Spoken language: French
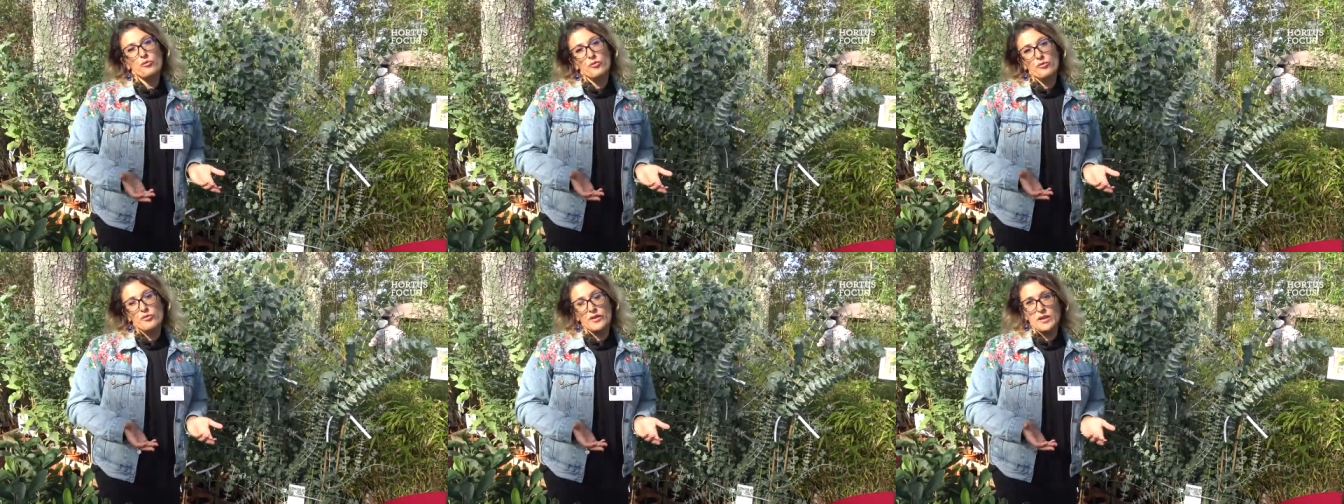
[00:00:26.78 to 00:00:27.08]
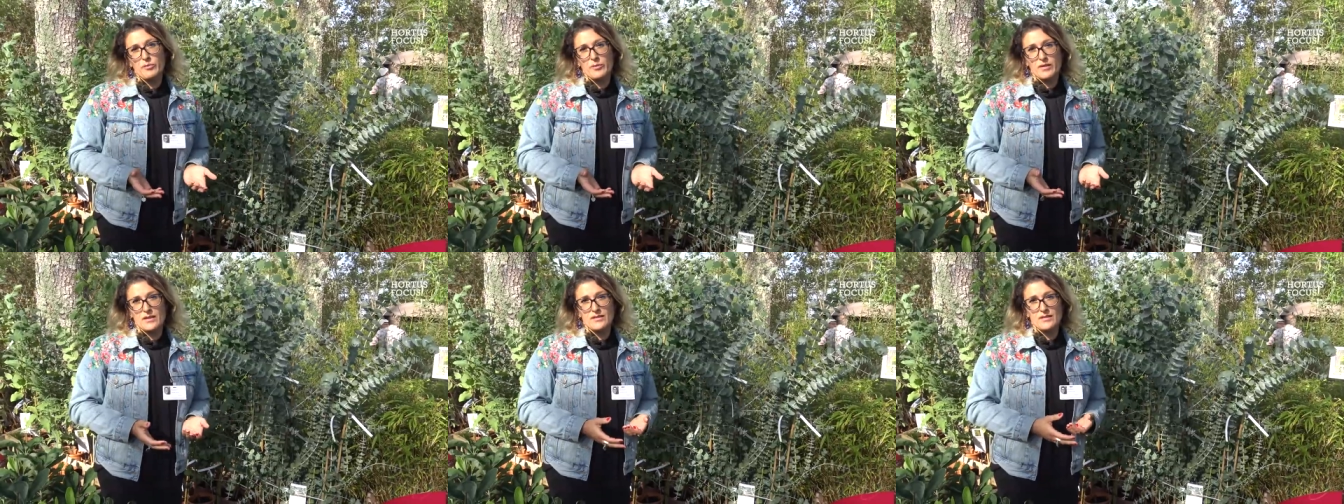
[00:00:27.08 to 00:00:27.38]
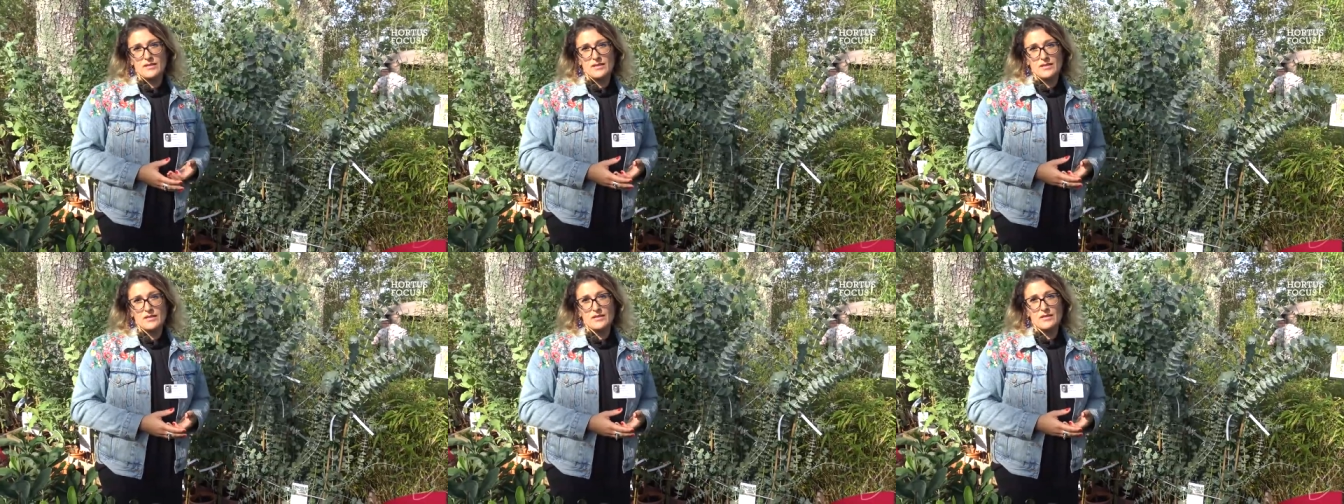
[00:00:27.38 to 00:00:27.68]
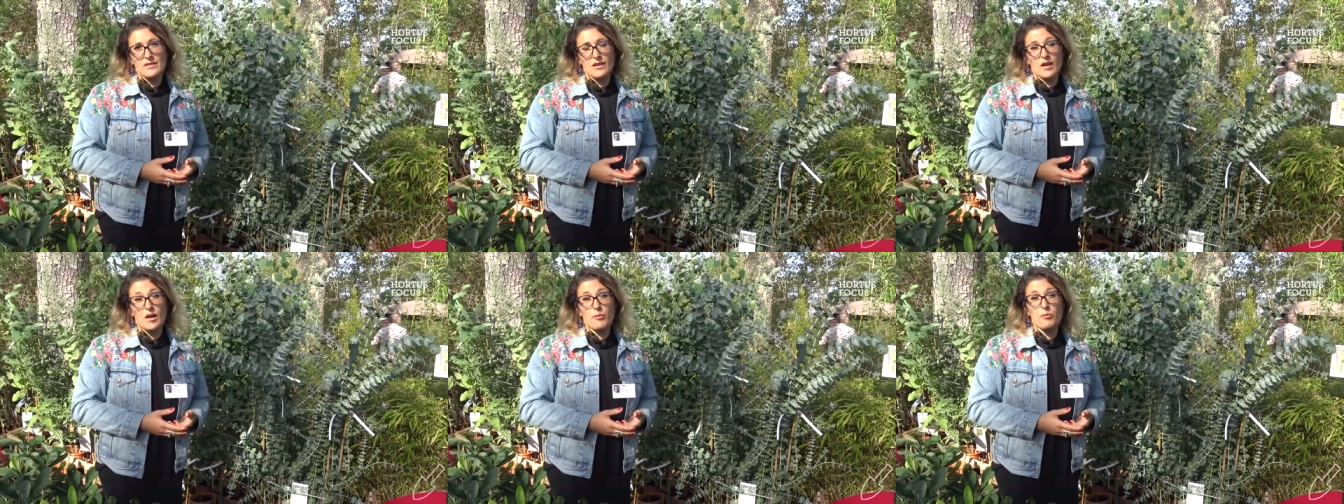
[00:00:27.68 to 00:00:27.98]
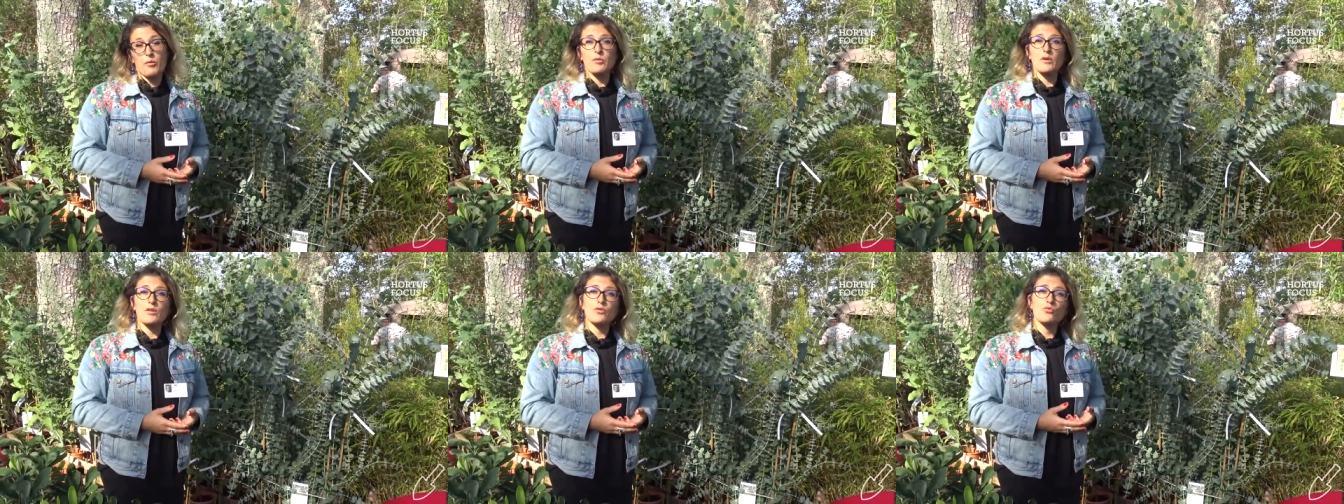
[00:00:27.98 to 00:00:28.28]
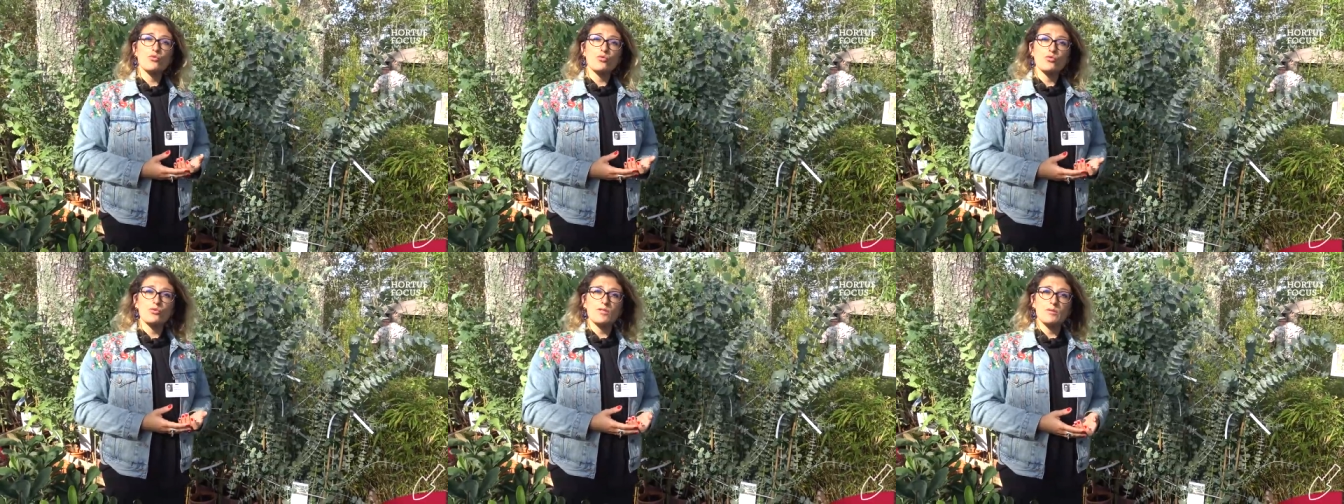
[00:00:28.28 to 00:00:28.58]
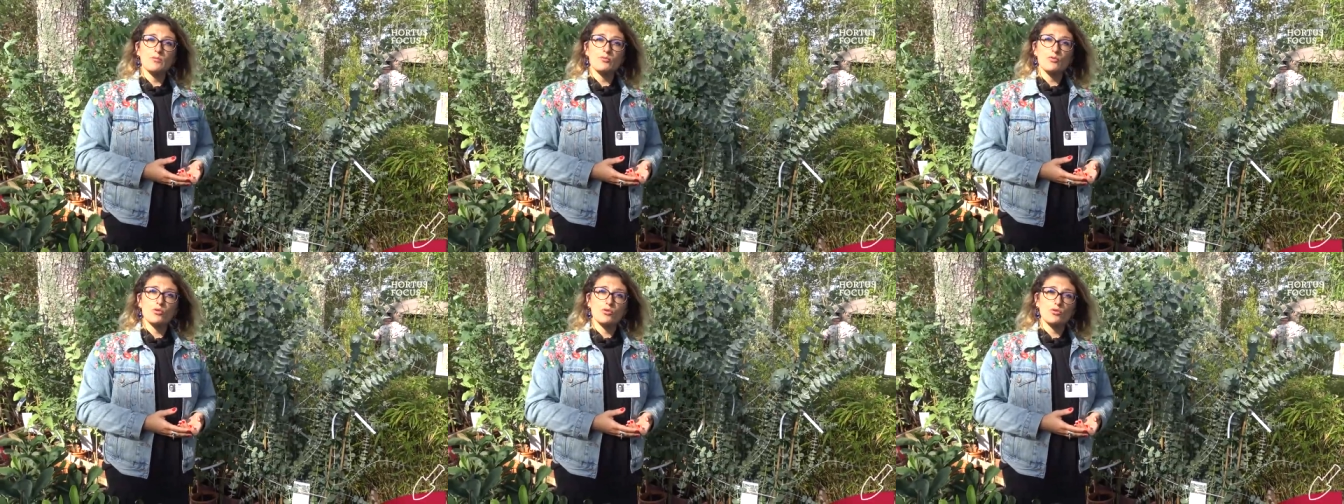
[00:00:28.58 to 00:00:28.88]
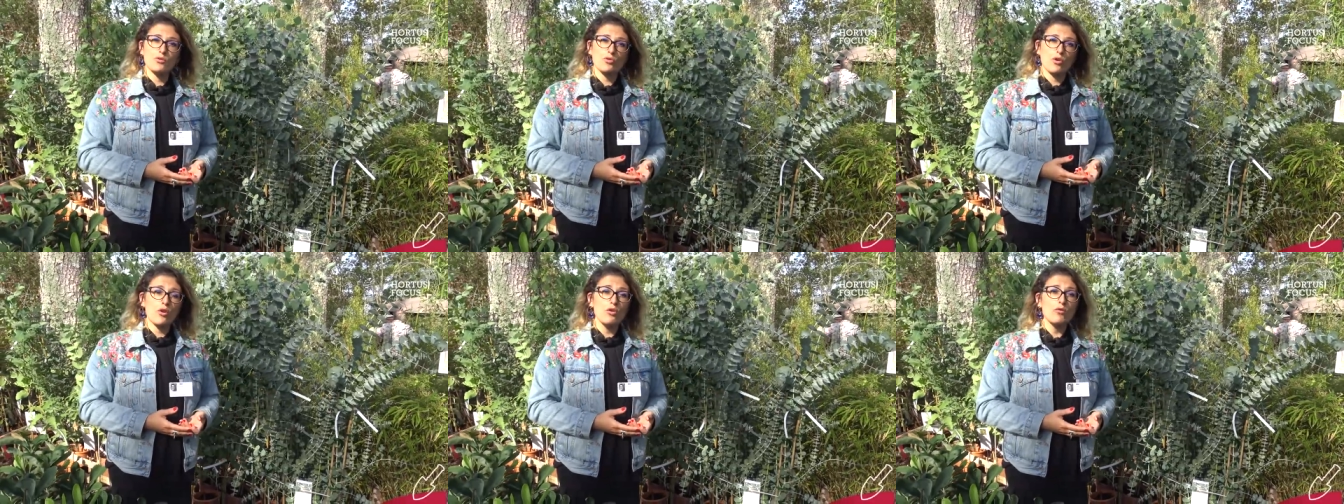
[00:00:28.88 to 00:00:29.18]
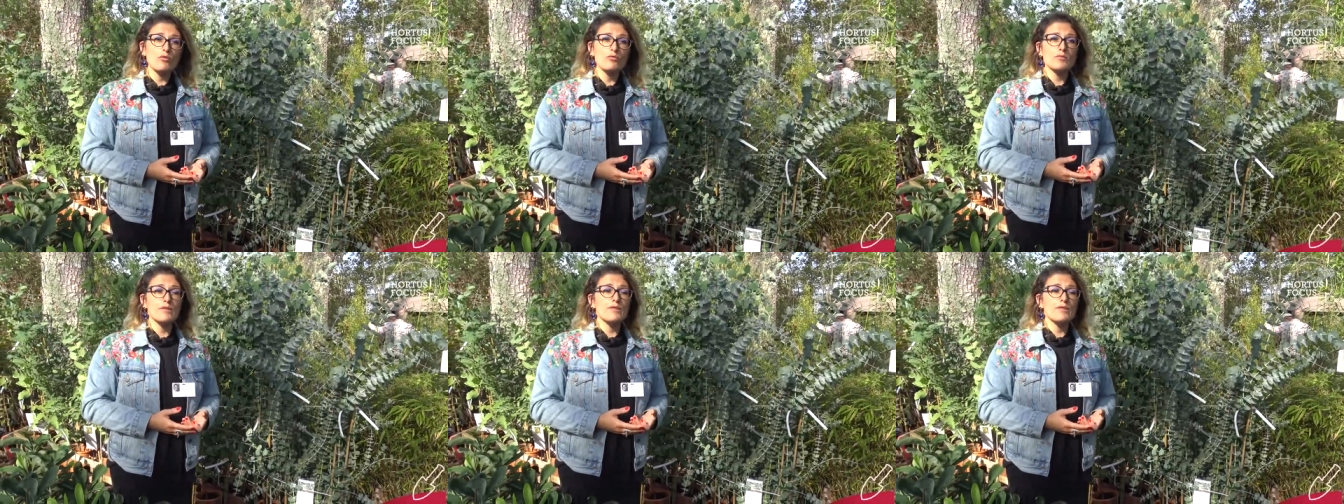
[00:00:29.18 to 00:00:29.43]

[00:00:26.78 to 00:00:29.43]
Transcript: pouvez les planter dans à peu près tout type de sol.